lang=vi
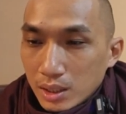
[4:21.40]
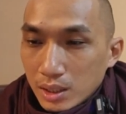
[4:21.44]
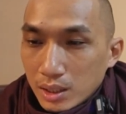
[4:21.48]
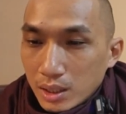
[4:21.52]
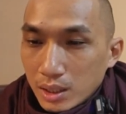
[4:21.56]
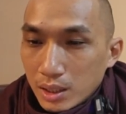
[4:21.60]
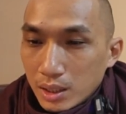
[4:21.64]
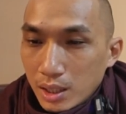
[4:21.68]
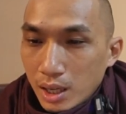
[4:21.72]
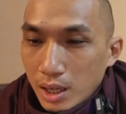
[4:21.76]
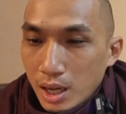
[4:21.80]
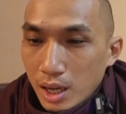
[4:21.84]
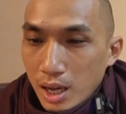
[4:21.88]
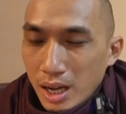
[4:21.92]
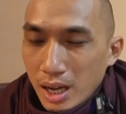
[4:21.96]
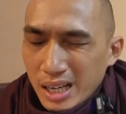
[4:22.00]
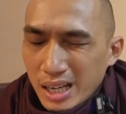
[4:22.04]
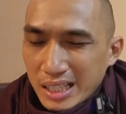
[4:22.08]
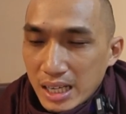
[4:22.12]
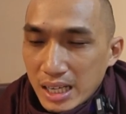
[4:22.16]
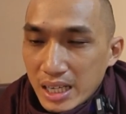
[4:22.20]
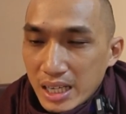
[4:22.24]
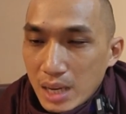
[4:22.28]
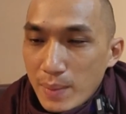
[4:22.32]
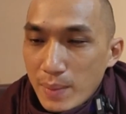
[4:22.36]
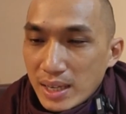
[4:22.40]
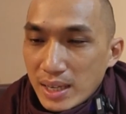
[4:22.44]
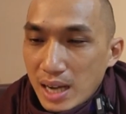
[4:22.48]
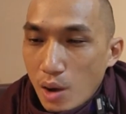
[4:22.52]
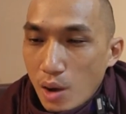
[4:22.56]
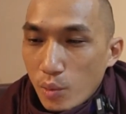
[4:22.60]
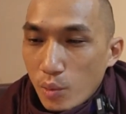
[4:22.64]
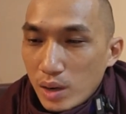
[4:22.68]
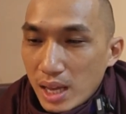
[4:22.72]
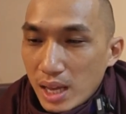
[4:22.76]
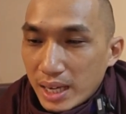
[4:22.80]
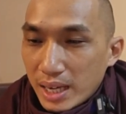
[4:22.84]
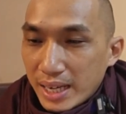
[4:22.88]
thì uh, cái nghĩa ban
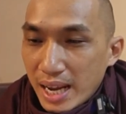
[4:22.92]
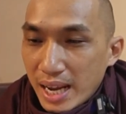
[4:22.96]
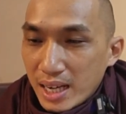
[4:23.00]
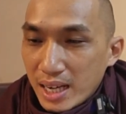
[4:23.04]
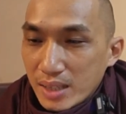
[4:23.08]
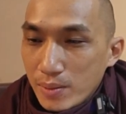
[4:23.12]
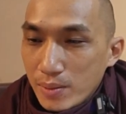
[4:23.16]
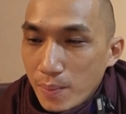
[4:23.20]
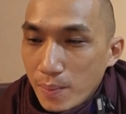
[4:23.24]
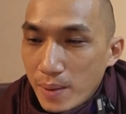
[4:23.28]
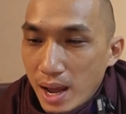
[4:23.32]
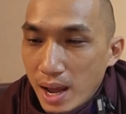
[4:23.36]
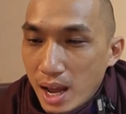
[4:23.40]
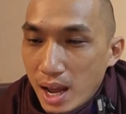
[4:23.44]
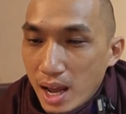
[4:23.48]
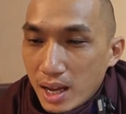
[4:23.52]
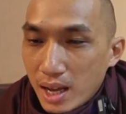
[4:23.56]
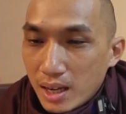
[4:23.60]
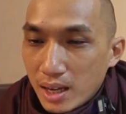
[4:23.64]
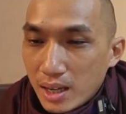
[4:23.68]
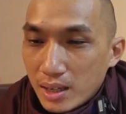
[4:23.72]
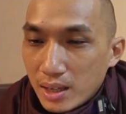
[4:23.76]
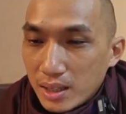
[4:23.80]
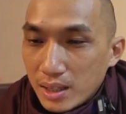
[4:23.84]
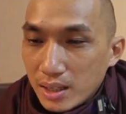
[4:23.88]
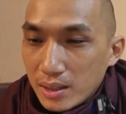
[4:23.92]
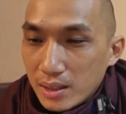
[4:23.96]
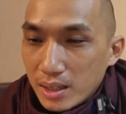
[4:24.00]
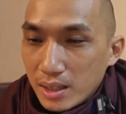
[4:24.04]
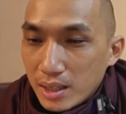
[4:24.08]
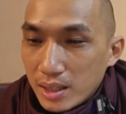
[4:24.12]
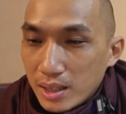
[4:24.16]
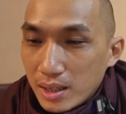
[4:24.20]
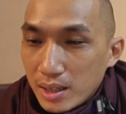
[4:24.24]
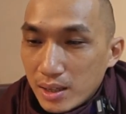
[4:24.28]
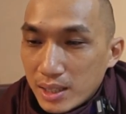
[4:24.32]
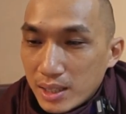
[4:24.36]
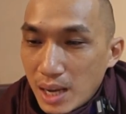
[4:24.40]
đầu là các pháp hành
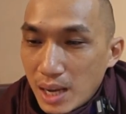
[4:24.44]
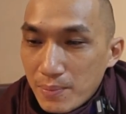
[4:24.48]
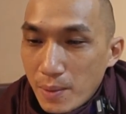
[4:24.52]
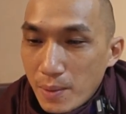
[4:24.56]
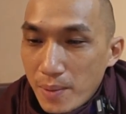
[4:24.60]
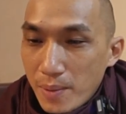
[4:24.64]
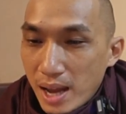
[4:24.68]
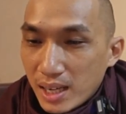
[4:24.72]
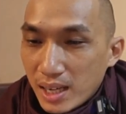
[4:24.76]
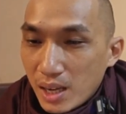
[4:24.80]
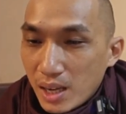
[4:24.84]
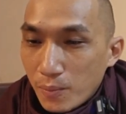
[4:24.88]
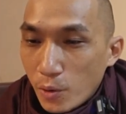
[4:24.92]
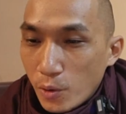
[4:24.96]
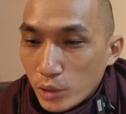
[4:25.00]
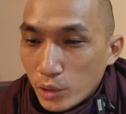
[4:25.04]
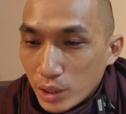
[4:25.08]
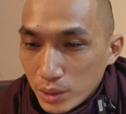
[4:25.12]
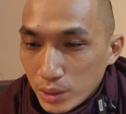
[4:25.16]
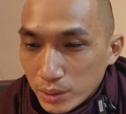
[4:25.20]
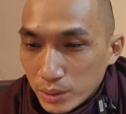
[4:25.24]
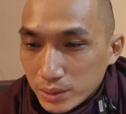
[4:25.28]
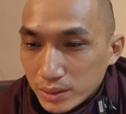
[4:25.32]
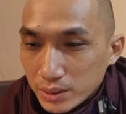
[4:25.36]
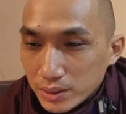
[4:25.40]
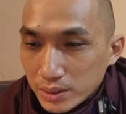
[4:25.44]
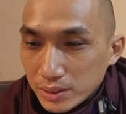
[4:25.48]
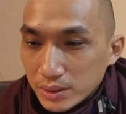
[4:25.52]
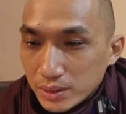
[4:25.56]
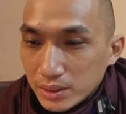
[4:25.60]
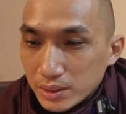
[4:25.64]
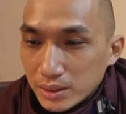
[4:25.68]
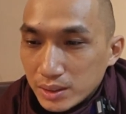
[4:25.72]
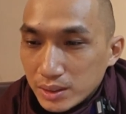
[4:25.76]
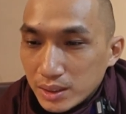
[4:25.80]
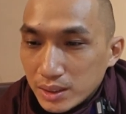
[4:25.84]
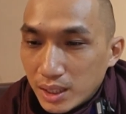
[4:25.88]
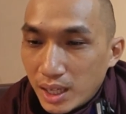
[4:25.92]
uh, các pháp hành là vô thường
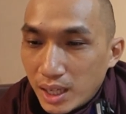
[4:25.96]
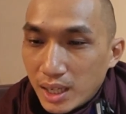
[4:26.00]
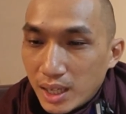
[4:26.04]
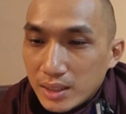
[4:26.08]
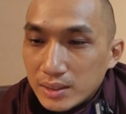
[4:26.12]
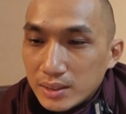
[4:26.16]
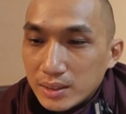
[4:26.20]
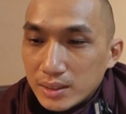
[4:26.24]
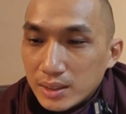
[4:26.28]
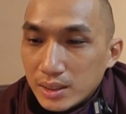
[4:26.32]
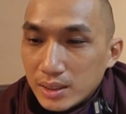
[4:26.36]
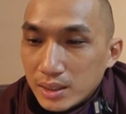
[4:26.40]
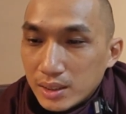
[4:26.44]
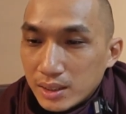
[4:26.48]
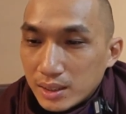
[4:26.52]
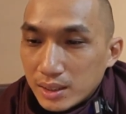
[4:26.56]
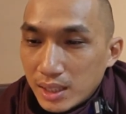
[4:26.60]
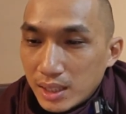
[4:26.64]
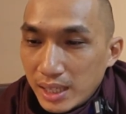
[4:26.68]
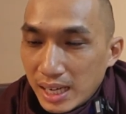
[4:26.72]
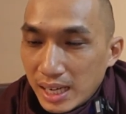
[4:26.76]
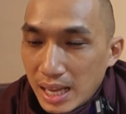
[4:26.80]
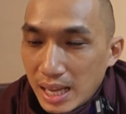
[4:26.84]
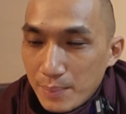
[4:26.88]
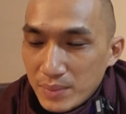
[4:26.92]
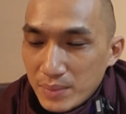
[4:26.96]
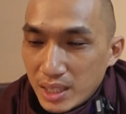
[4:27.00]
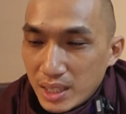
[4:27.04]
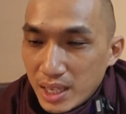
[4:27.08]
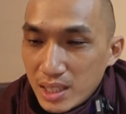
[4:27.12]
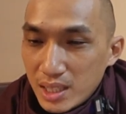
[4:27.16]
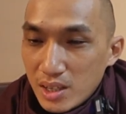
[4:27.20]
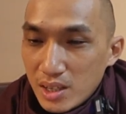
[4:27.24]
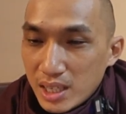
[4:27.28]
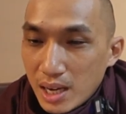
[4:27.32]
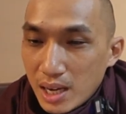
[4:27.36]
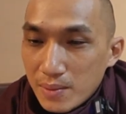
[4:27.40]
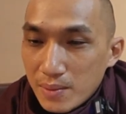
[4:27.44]
à, cái này làm
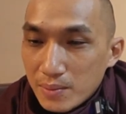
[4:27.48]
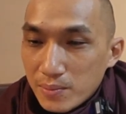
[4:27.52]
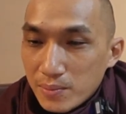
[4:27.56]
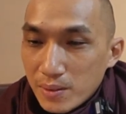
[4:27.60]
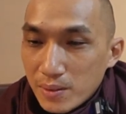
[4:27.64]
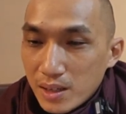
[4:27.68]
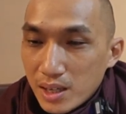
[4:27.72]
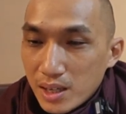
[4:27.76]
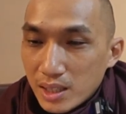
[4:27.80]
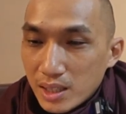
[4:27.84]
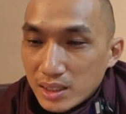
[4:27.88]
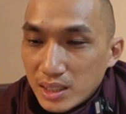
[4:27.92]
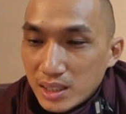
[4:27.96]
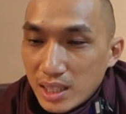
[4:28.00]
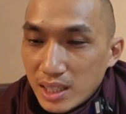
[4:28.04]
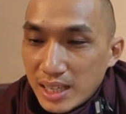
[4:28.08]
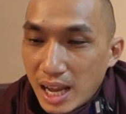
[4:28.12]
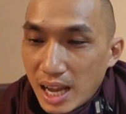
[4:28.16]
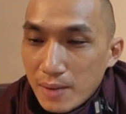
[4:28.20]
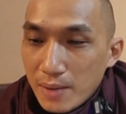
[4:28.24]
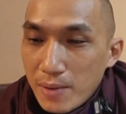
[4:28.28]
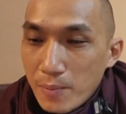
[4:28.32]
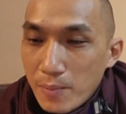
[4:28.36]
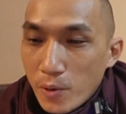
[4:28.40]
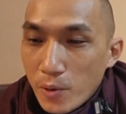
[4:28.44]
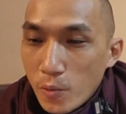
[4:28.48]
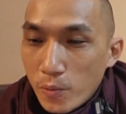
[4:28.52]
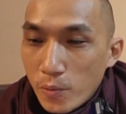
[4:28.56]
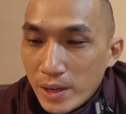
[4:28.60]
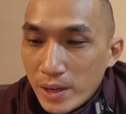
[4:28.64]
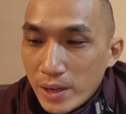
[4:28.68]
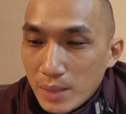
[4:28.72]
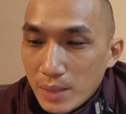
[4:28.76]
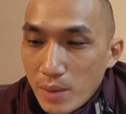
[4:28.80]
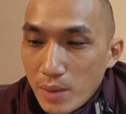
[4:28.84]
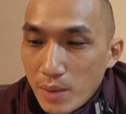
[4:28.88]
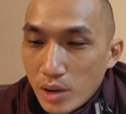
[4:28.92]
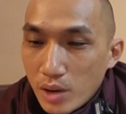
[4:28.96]
chỉ cho các uh, tất cả pháp hữu
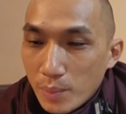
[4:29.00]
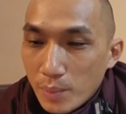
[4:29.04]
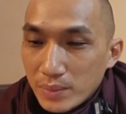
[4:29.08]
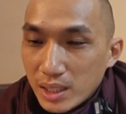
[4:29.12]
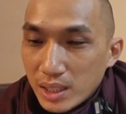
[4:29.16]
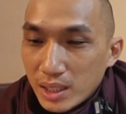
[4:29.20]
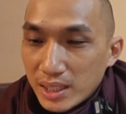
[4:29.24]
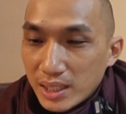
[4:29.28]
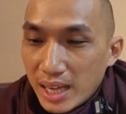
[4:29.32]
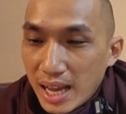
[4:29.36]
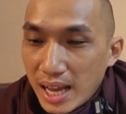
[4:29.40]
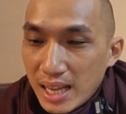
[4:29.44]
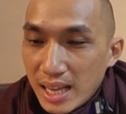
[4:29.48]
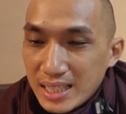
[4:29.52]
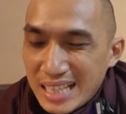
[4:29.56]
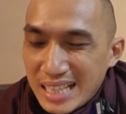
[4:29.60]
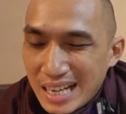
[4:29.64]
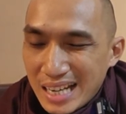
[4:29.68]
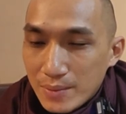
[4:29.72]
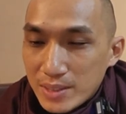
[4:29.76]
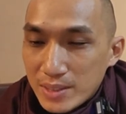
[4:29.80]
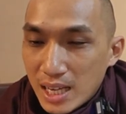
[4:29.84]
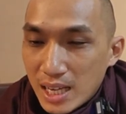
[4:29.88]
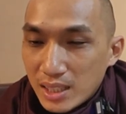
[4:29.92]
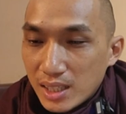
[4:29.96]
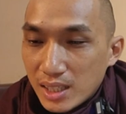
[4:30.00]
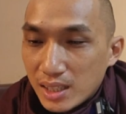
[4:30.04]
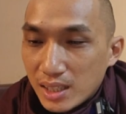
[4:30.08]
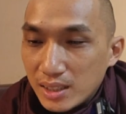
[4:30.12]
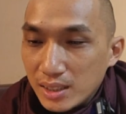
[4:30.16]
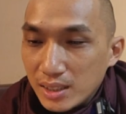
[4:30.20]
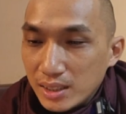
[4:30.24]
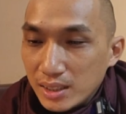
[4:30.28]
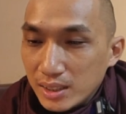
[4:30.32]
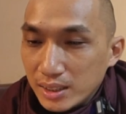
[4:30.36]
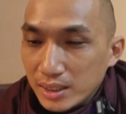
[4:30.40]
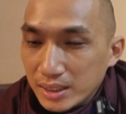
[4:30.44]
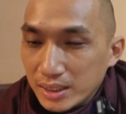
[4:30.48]
vi là bao gồm tất cả danh sắc nè
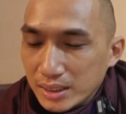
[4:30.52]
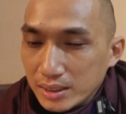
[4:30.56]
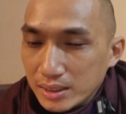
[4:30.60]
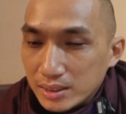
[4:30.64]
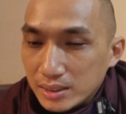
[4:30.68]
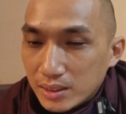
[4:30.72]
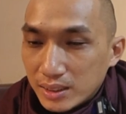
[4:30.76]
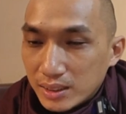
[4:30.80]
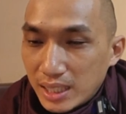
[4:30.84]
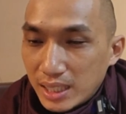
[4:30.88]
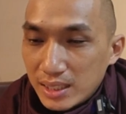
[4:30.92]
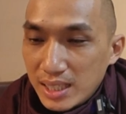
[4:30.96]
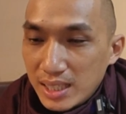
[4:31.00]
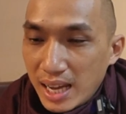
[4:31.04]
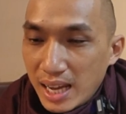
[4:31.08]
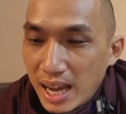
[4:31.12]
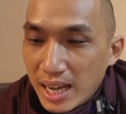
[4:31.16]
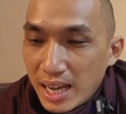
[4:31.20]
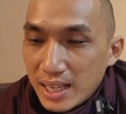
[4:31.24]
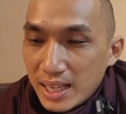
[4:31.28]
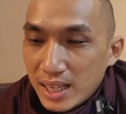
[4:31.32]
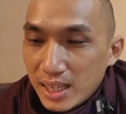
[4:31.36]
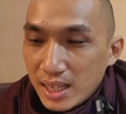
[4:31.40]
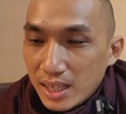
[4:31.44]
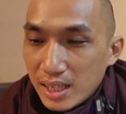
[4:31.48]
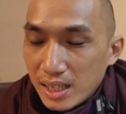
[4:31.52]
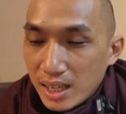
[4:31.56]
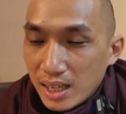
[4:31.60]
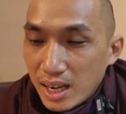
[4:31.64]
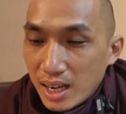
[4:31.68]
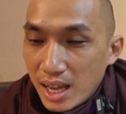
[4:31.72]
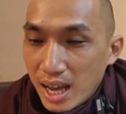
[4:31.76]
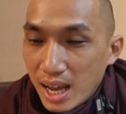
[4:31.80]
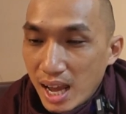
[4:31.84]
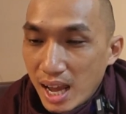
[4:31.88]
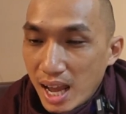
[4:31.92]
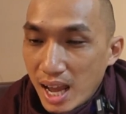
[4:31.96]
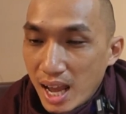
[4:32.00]
còn cái thứ hai á,
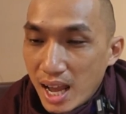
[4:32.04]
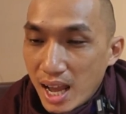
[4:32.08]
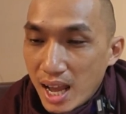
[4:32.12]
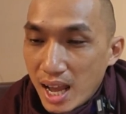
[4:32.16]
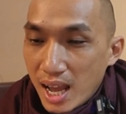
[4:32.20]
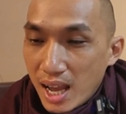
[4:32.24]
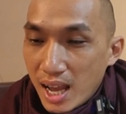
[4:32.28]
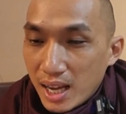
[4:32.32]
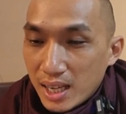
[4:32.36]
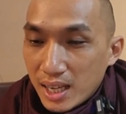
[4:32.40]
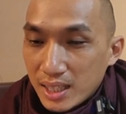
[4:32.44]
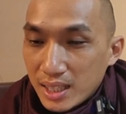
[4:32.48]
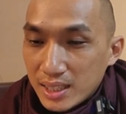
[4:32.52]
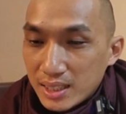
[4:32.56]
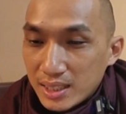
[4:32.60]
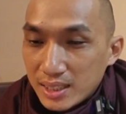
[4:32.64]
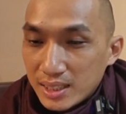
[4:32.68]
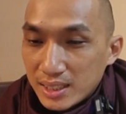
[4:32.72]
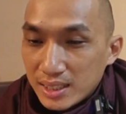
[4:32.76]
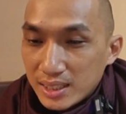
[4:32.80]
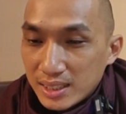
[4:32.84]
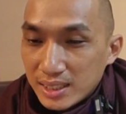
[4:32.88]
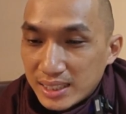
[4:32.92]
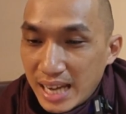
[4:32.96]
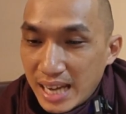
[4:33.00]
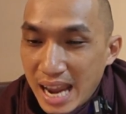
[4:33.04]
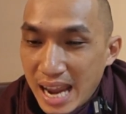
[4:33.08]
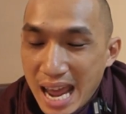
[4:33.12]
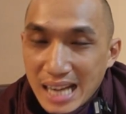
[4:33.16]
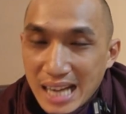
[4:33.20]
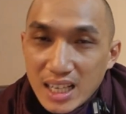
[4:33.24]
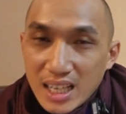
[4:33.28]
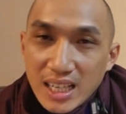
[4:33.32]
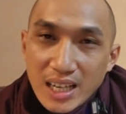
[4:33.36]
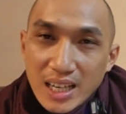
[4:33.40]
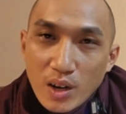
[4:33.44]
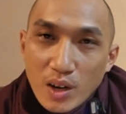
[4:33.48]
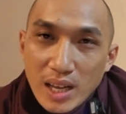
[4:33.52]
là cái hành
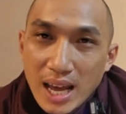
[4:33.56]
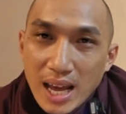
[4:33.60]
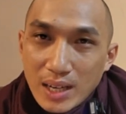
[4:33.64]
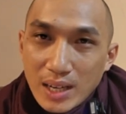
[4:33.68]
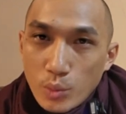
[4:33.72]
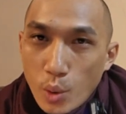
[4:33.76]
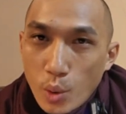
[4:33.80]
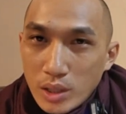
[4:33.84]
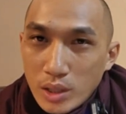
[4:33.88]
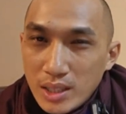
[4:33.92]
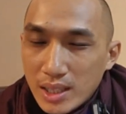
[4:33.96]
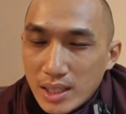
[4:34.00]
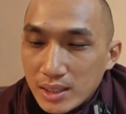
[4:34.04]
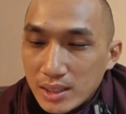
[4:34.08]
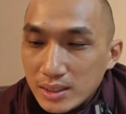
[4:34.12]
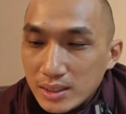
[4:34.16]
ở đây gọi là hành uẩn